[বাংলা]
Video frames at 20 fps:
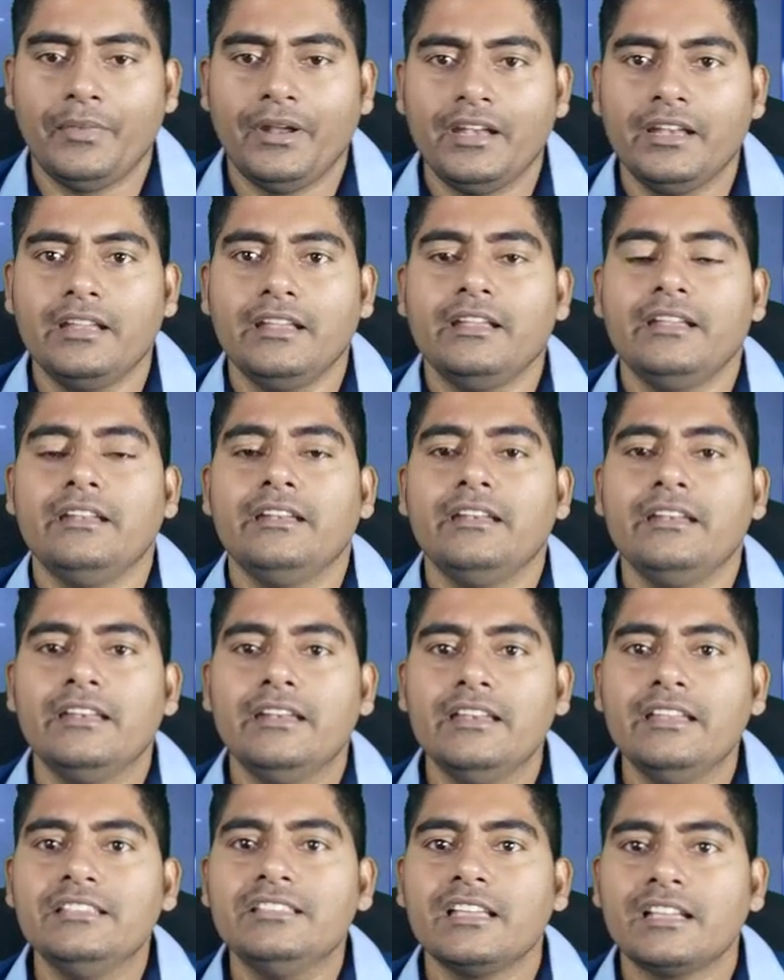মানে
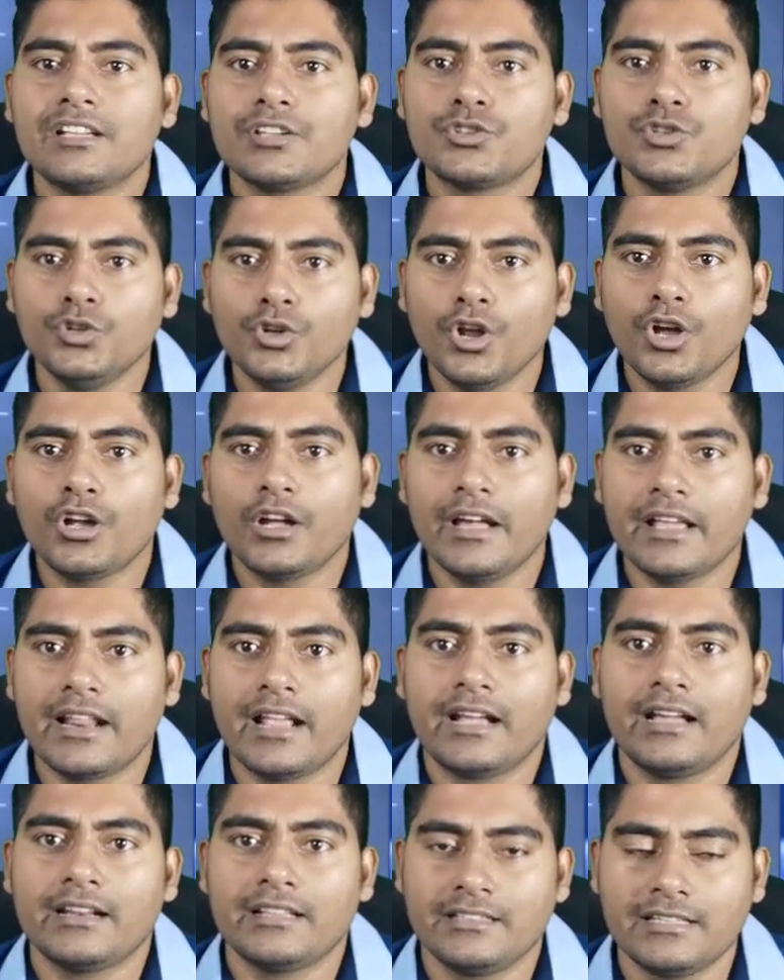নিজেকে সুরক্ষায়
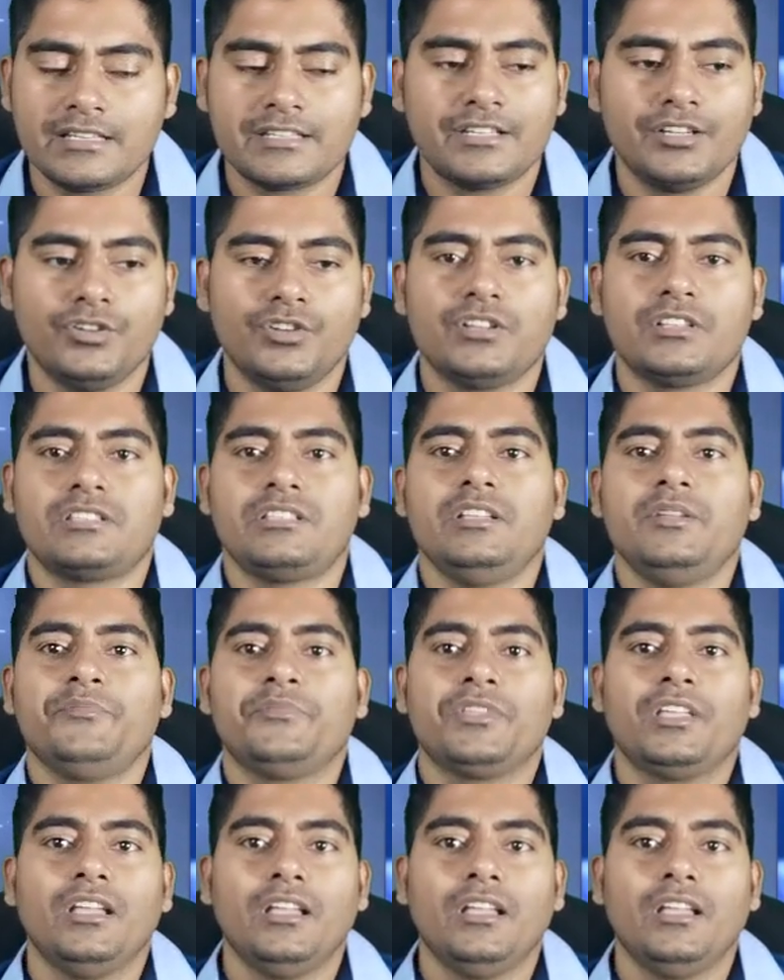রাখার চেষ্টা করেছে